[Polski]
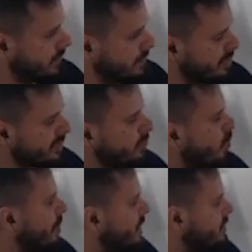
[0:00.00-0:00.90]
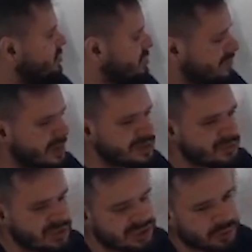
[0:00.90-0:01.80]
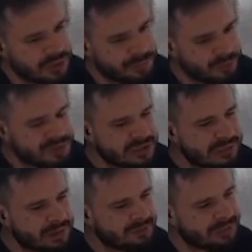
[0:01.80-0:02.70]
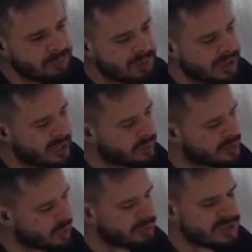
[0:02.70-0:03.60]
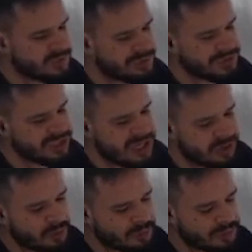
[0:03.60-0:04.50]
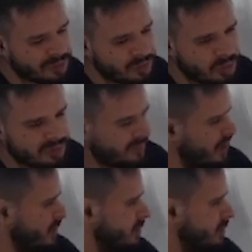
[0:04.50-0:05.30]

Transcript: Bo tym chłopaki, którzy twierdzą, że chcą jej pomóc, tak naprawdę pomagają sobie i swoim zasięgom. No kurwa.